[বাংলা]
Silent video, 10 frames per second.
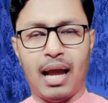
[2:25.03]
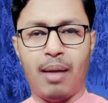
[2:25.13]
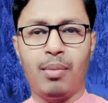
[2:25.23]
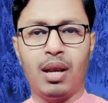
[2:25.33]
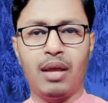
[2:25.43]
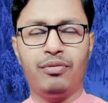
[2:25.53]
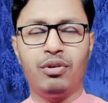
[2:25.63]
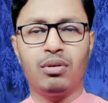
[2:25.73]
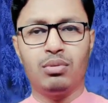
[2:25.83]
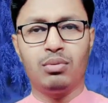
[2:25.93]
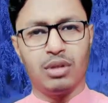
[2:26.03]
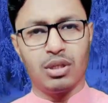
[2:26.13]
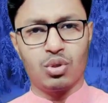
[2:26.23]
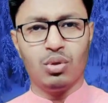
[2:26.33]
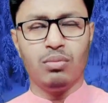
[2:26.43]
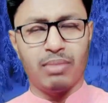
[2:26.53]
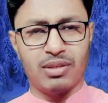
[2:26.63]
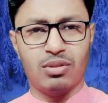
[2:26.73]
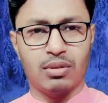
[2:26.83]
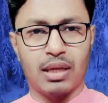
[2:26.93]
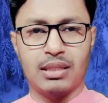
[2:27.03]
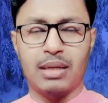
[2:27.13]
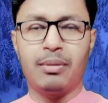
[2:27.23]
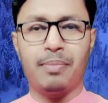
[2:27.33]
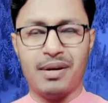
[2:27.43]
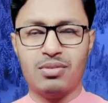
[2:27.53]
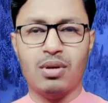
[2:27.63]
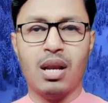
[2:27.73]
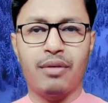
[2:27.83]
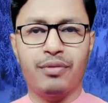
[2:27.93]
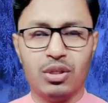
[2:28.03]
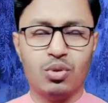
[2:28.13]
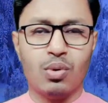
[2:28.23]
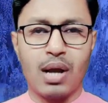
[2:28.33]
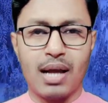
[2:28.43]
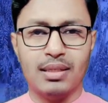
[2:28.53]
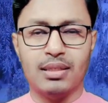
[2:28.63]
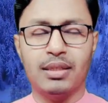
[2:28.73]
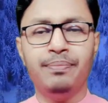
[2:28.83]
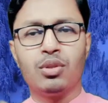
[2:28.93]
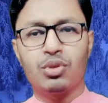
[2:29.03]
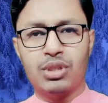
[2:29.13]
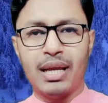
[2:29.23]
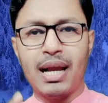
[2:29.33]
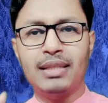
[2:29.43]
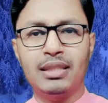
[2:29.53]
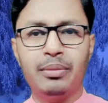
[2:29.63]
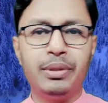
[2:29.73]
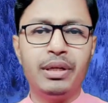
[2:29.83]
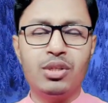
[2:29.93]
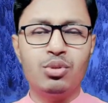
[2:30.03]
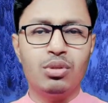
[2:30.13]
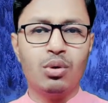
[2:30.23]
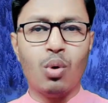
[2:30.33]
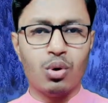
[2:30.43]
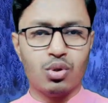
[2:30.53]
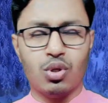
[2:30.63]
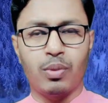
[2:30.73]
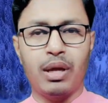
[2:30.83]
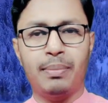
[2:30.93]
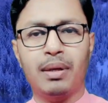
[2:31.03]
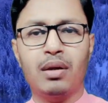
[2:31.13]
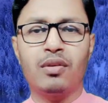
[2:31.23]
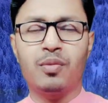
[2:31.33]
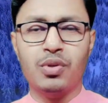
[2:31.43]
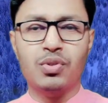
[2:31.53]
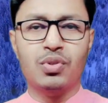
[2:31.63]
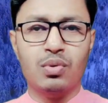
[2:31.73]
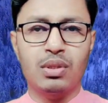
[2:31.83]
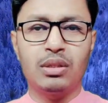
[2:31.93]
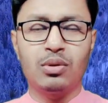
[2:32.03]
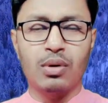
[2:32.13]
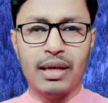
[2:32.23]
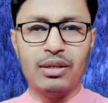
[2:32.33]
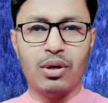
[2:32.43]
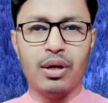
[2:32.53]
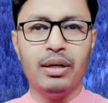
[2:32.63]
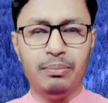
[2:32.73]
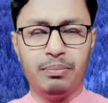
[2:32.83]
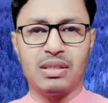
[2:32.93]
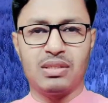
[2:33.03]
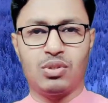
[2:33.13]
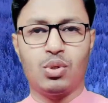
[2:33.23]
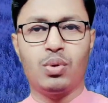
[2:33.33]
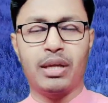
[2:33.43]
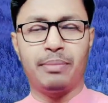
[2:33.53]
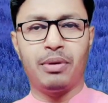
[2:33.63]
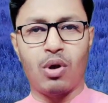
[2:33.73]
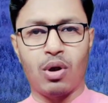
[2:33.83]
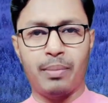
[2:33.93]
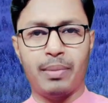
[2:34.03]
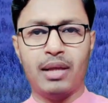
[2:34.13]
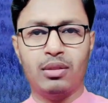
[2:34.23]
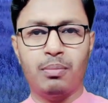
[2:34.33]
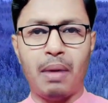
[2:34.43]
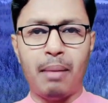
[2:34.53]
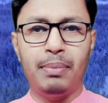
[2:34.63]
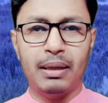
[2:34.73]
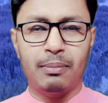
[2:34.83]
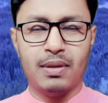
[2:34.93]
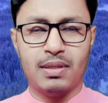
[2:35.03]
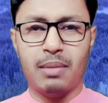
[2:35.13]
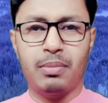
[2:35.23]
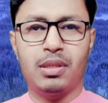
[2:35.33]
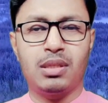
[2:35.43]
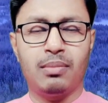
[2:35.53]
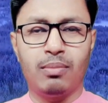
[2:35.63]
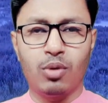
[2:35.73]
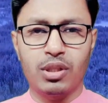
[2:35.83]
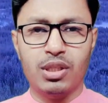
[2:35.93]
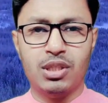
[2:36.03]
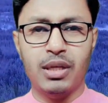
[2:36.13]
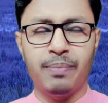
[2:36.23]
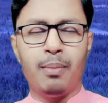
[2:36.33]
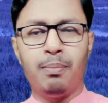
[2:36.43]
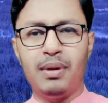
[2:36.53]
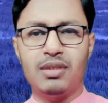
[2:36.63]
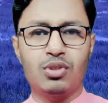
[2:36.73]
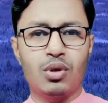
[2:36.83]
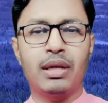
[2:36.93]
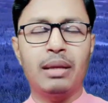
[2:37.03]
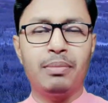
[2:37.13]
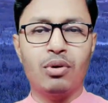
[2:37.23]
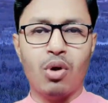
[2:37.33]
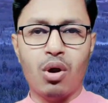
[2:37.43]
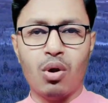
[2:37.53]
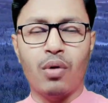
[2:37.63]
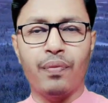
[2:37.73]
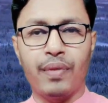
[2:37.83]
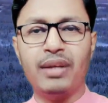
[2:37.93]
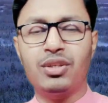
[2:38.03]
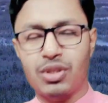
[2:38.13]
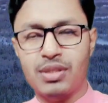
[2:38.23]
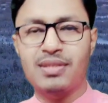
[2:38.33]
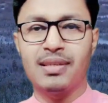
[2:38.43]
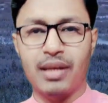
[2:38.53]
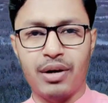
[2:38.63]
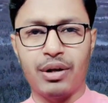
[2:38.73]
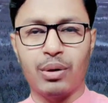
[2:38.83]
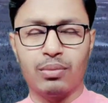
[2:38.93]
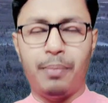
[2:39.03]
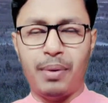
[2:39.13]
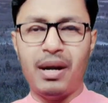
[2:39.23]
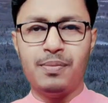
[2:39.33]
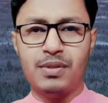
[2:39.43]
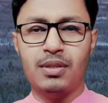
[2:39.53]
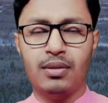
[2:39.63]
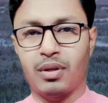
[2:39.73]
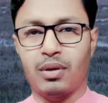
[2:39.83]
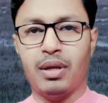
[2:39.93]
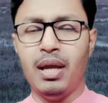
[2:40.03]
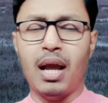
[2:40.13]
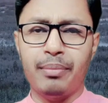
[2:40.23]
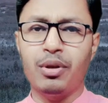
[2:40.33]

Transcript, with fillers: আমার লাইফেরও কিন্তু কিছু ব্যস্ততা আছে আমার পার্সোনাল লাইফের কিছু কাজ আছে তো সেই কাজের ভিড়ে যদি কোনো সময় আপনাকে রেসপন্স করতে একটু লেট হয় প্লিজ ডোন্ট গেট মি রং আমি একদম পাবলিক প্লেসে আপনাদের সামনে বলে দিচ্ছি প্লিজ ডোন্ট গেট মি রং অন দ্যাট সিনারিও পারহ্যাপস ওকে আমি